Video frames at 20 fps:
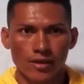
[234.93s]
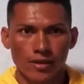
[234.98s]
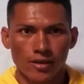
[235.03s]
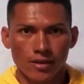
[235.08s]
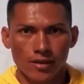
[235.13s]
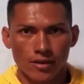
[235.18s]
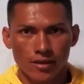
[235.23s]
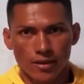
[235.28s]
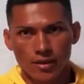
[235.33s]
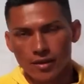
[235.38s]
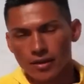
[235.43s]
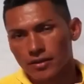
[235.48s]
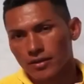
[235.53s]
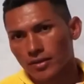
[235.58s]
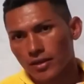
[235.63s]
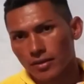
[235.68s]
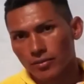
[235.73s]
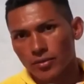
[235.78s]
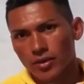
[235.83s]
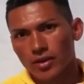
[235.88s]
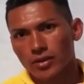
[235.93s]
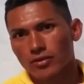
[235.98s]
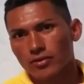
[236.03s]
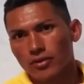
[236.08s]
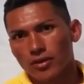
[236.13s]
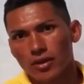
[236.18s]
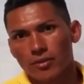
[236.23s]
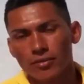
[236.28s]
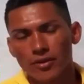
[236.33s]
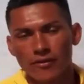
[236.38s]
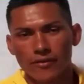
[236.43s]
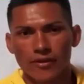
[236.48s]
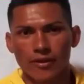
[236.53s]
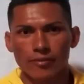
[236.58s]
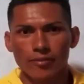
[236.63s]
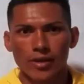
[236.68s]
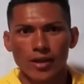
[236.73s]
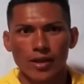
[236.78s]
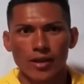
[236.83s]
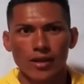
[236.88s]
y también toda mi
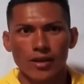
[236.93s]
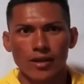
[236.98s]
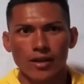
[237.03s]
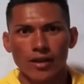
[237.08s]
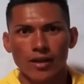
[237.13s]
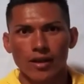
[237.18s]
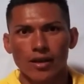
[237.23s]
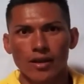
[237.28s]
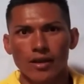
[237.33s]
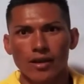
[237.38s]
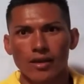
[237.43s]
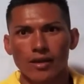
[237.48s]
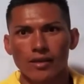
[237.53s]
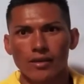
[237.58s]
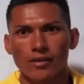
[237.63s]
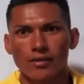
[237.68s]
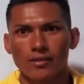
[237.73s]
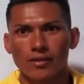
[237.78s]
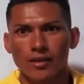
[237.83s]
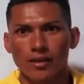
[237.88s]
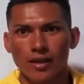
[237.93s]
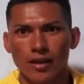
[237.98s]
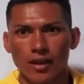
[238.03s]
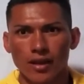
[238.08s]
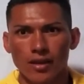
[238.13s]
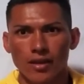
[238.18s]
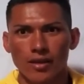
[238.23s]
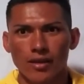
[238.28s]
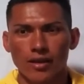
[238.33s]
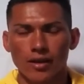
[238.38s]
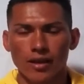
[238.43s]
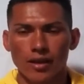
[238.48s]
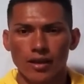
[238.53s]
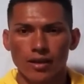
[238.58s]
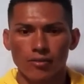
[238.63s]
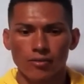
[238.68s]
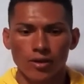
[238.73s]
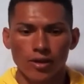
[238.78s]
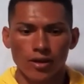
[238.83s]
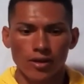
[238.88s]
familia acá, de acá de
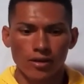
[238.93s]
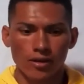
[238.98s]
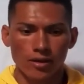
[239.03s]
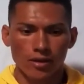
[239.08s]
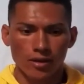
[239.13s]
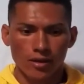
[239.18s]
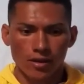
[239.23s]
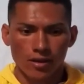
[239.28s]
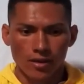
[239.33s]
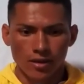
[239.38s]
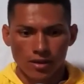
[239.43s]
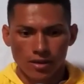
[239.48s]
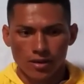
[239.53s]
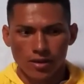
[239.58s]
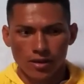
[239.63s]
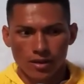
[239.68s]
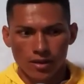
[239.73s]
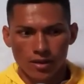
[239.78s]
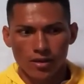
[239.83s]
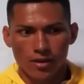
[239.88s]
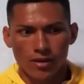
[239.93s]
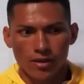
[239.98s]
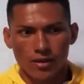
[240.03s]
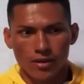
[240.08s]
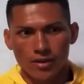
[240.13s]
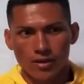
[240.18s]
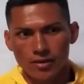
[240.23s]
Nicaragua, eh,